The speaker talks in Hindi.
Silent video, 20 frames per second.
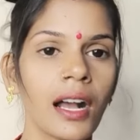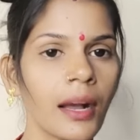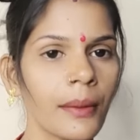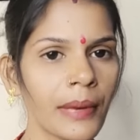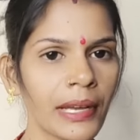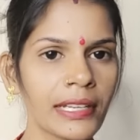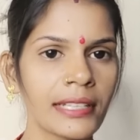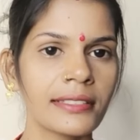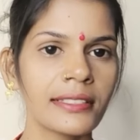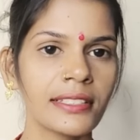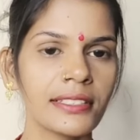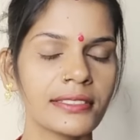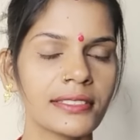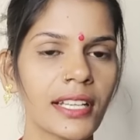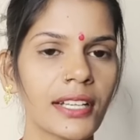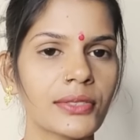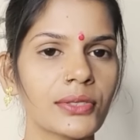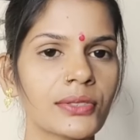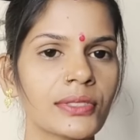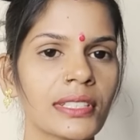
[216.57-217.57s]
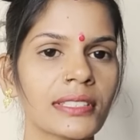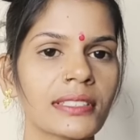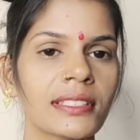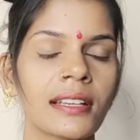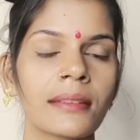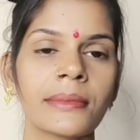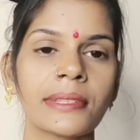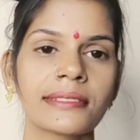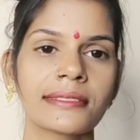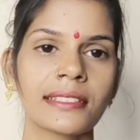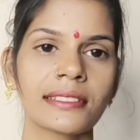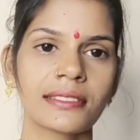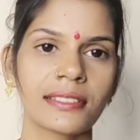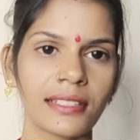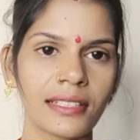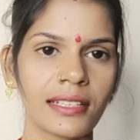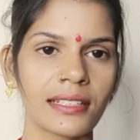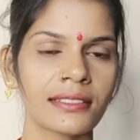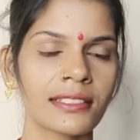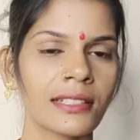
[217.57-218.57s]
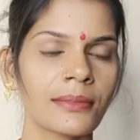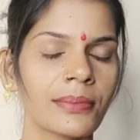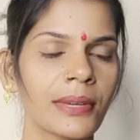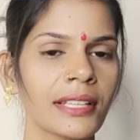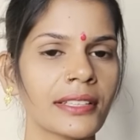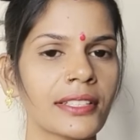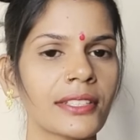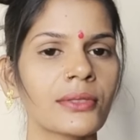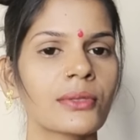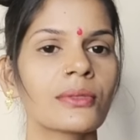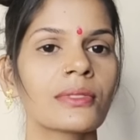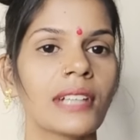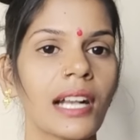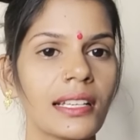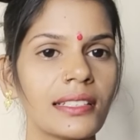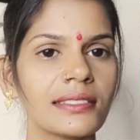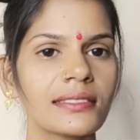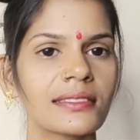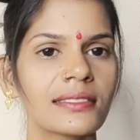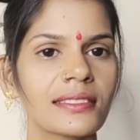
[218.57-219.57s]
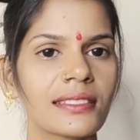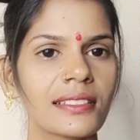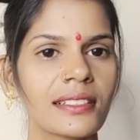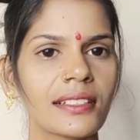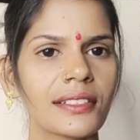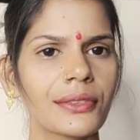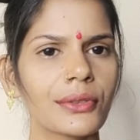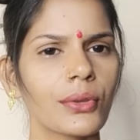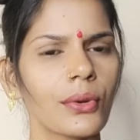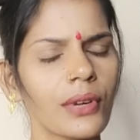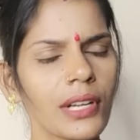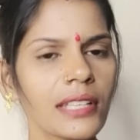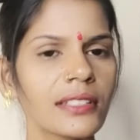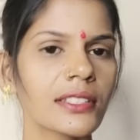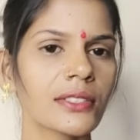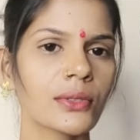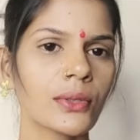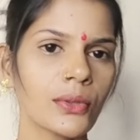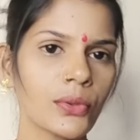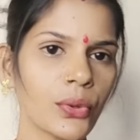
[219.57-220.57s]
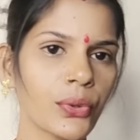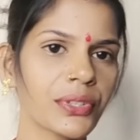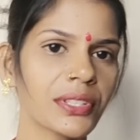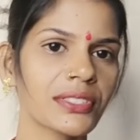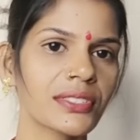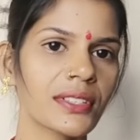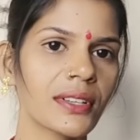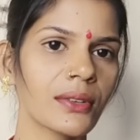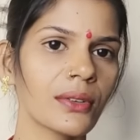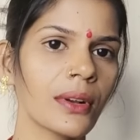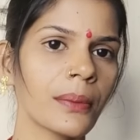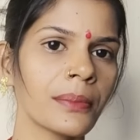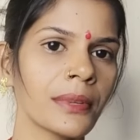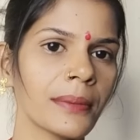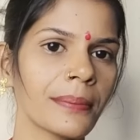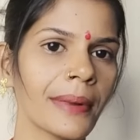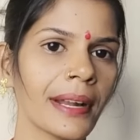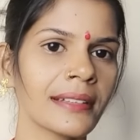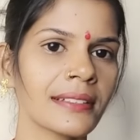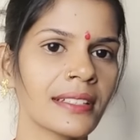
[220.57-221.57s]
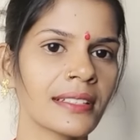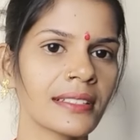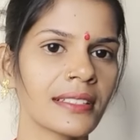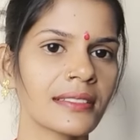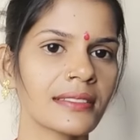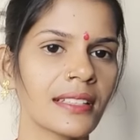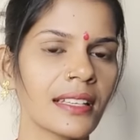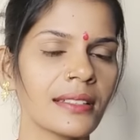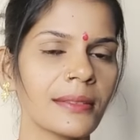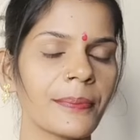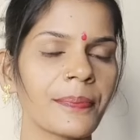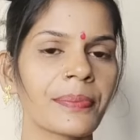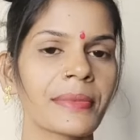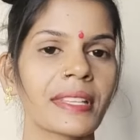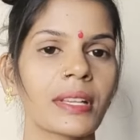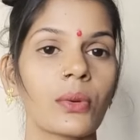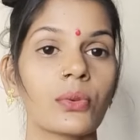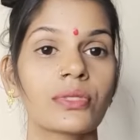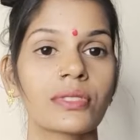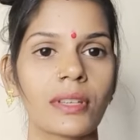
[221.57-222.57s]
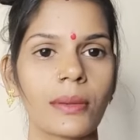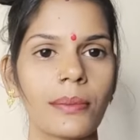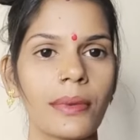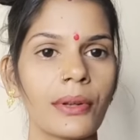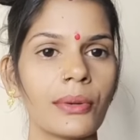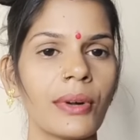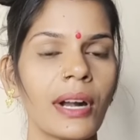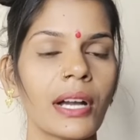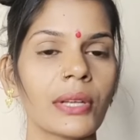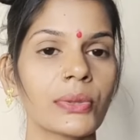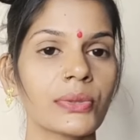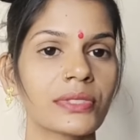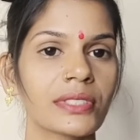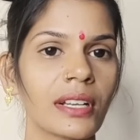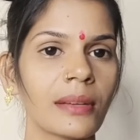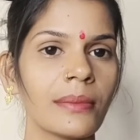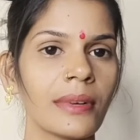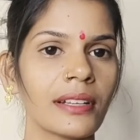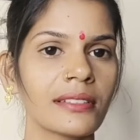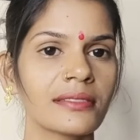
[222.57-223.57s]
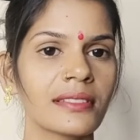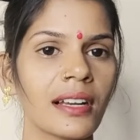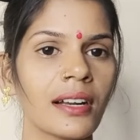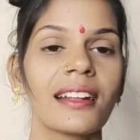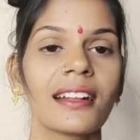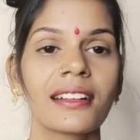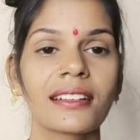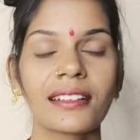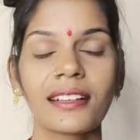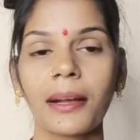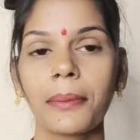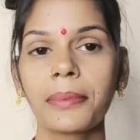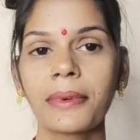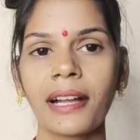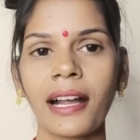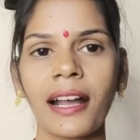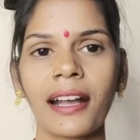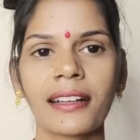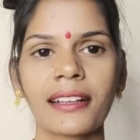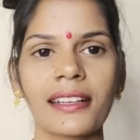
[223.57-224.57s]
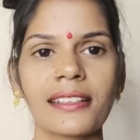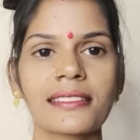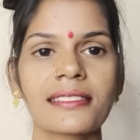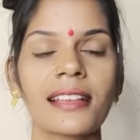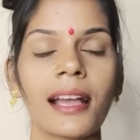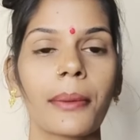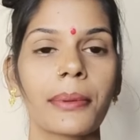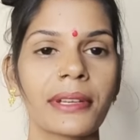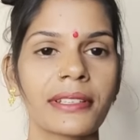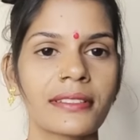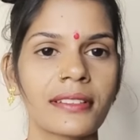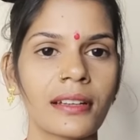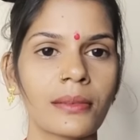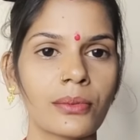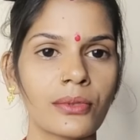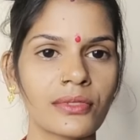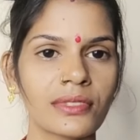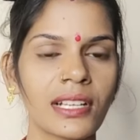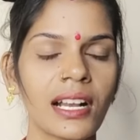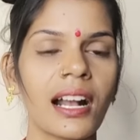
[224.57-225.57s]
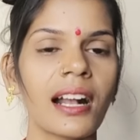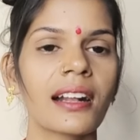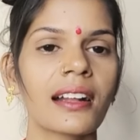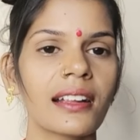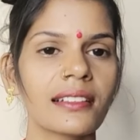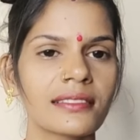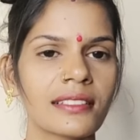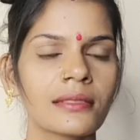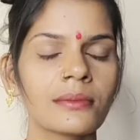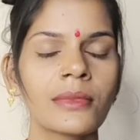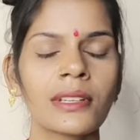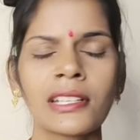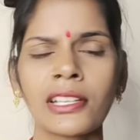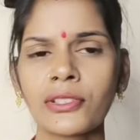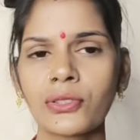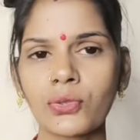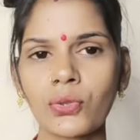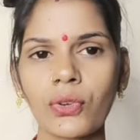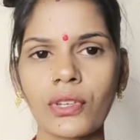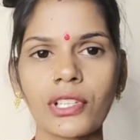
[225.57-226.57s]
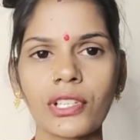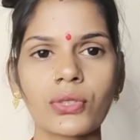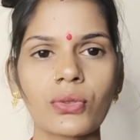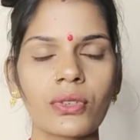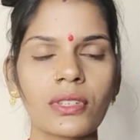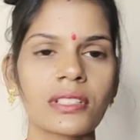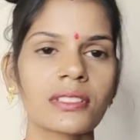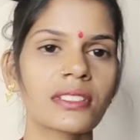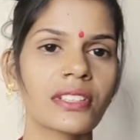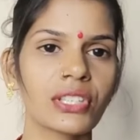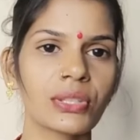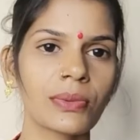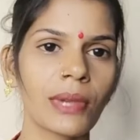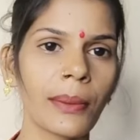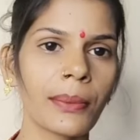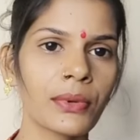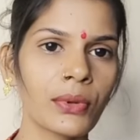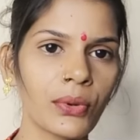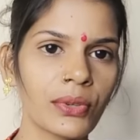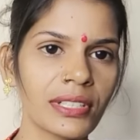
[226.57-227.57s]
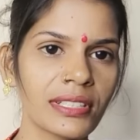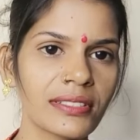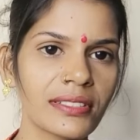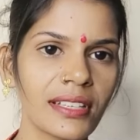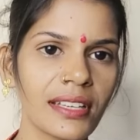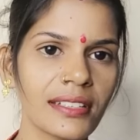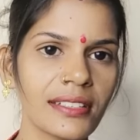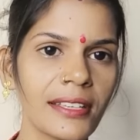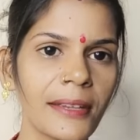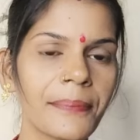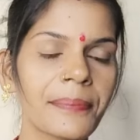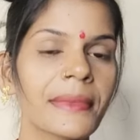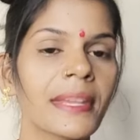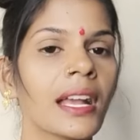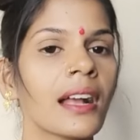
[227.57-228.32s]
हमारा डिस्चार्ज हो जाता है हम अच्छे से कर नहीं पाते तो गाइस थोड़ा सा तो नोटिस करो अपने पार्टनर के साथ उसका व्यवहार उसका बर्ताव कब कहाँ कैसे आपकी तरफ उसका आकर्षण बढ़ाए छोटे छोटे चीज़ पर आप नोटिस करिए